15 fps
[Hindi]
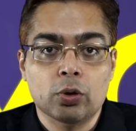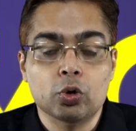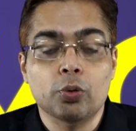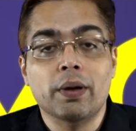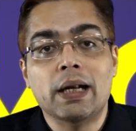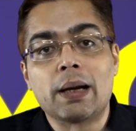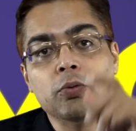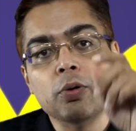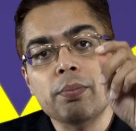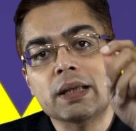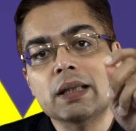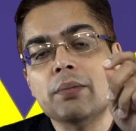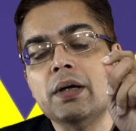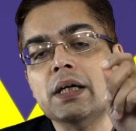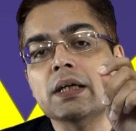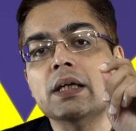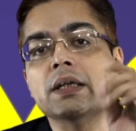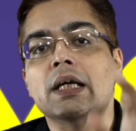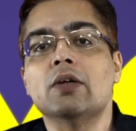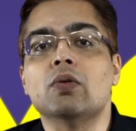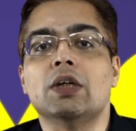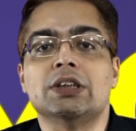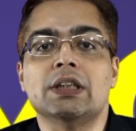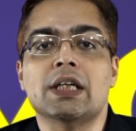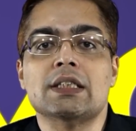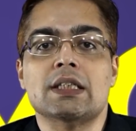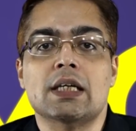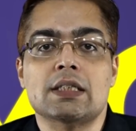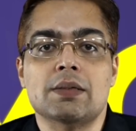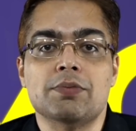तो मैंने आपको मैथमेटिकल कैलकुलेशन के
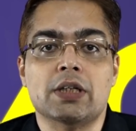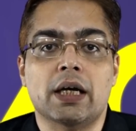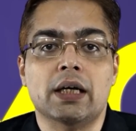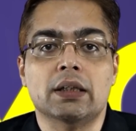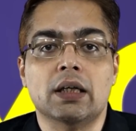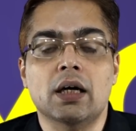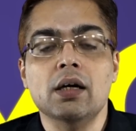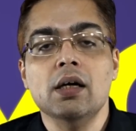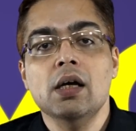साथ समझाया था